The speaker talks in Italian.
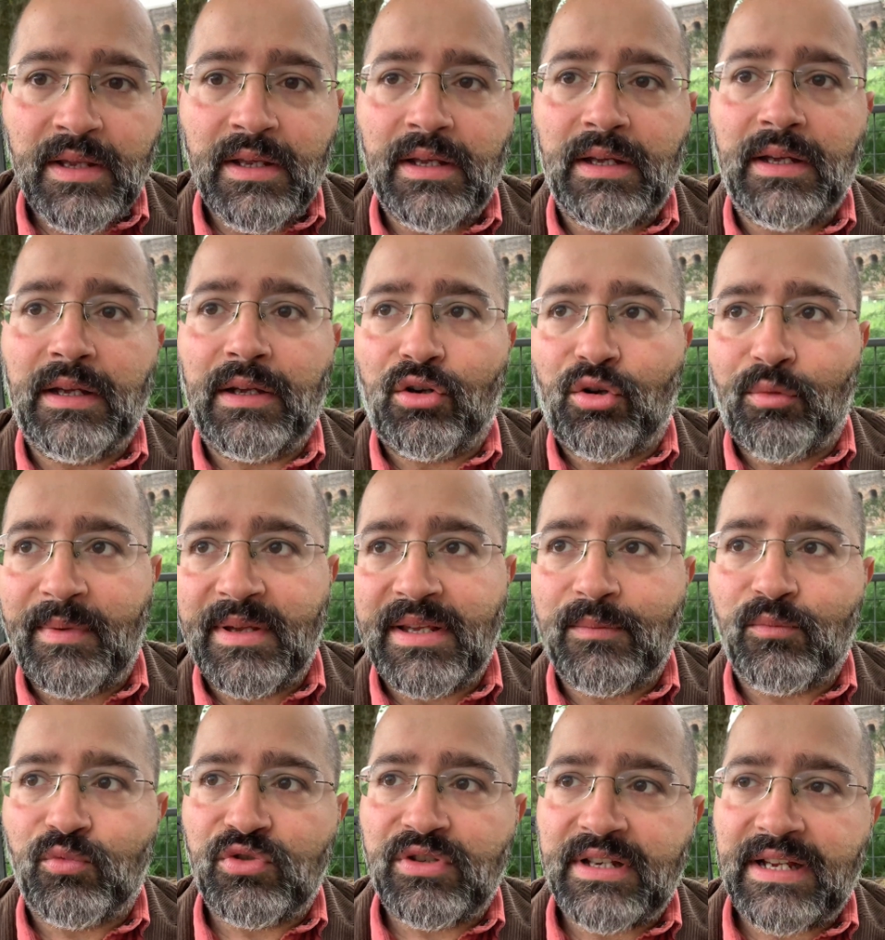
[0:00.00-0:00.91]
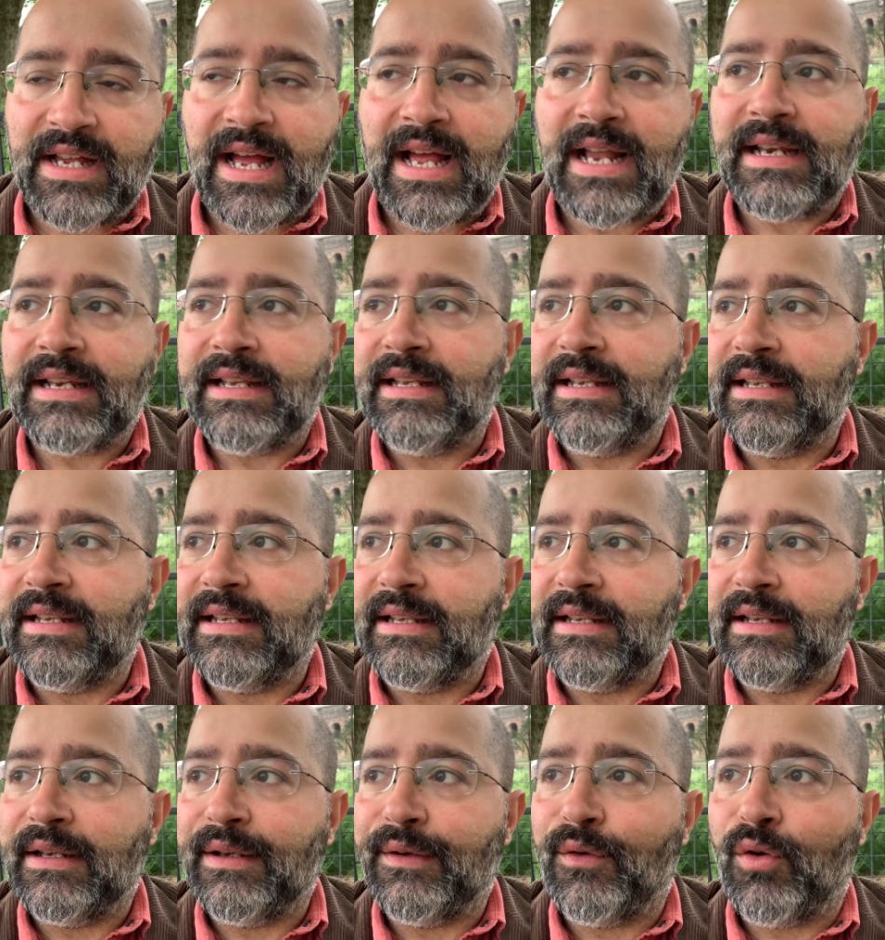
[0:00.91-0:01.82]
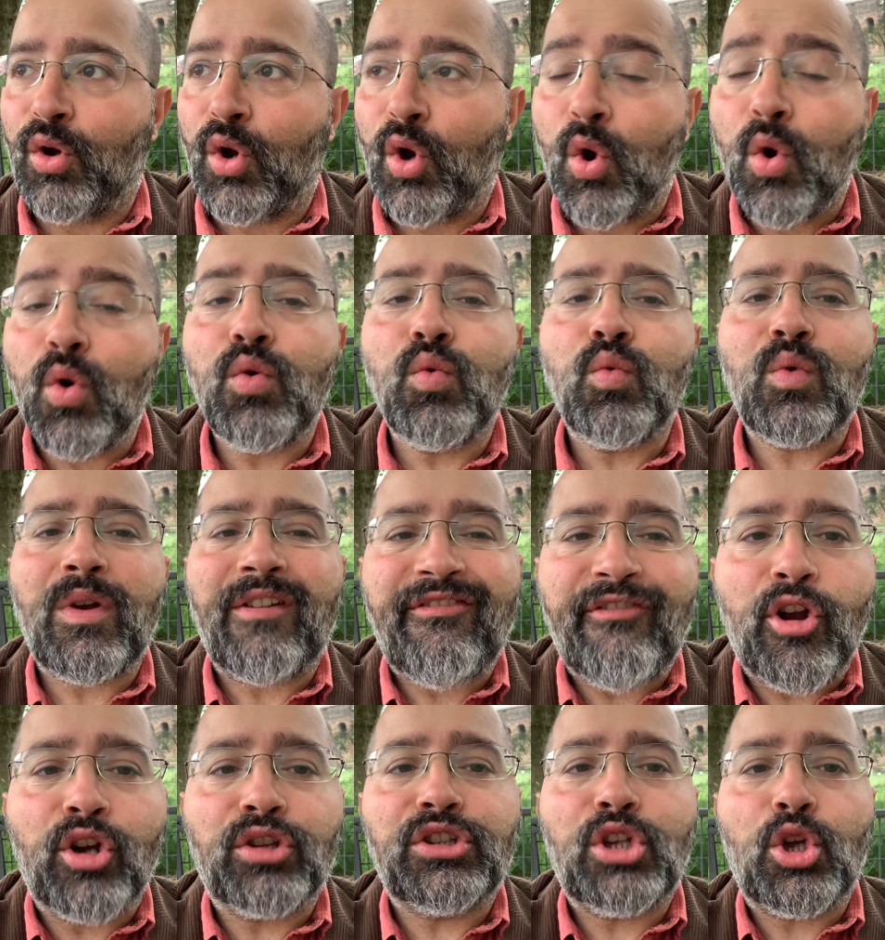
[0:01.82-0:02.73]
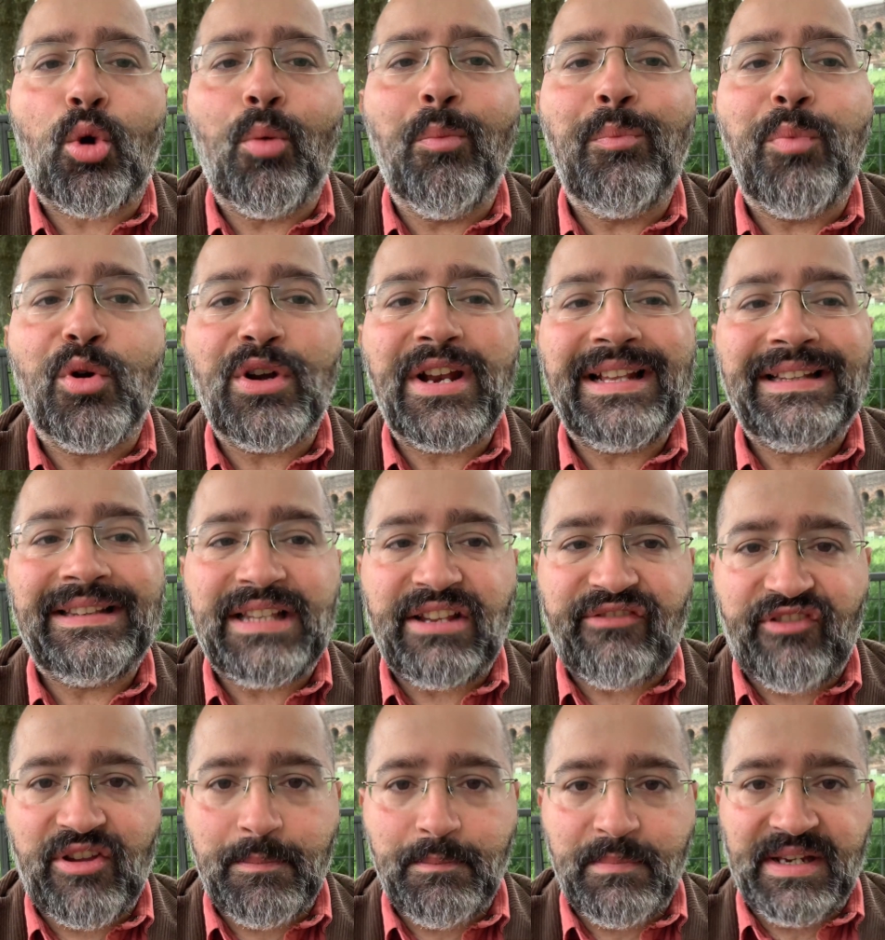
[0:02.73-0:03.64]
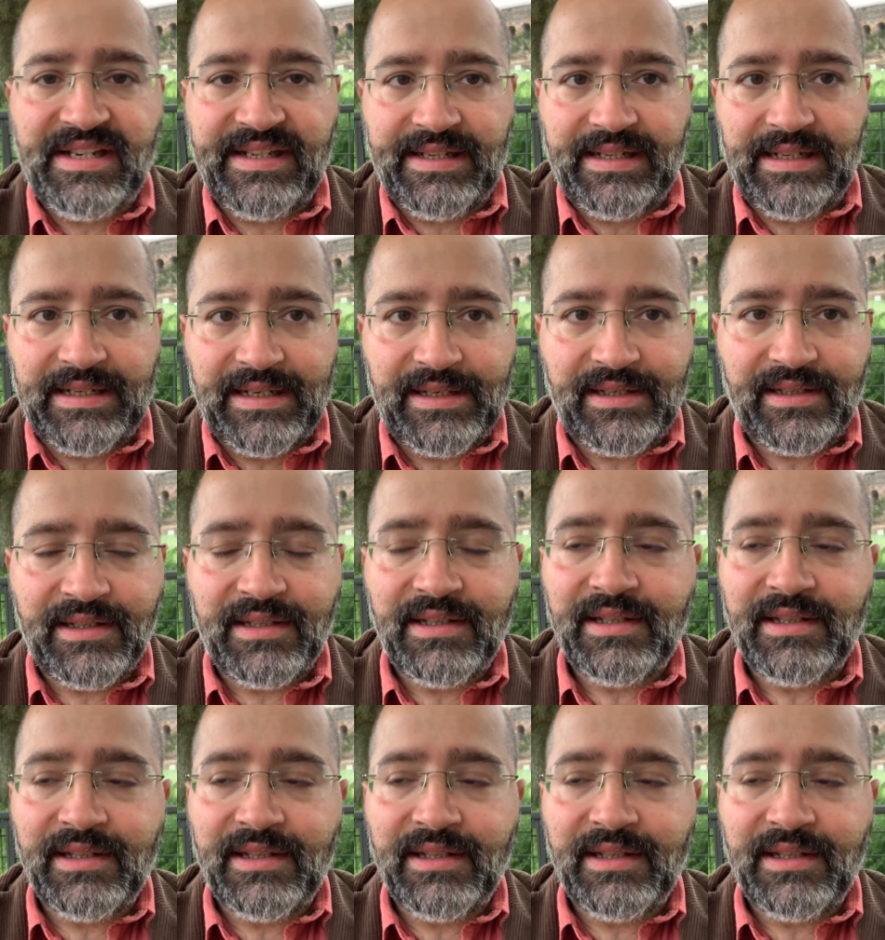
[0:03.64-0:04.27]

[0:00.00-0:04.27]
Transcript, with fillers: eh, commedie musicali con una forte componente femminile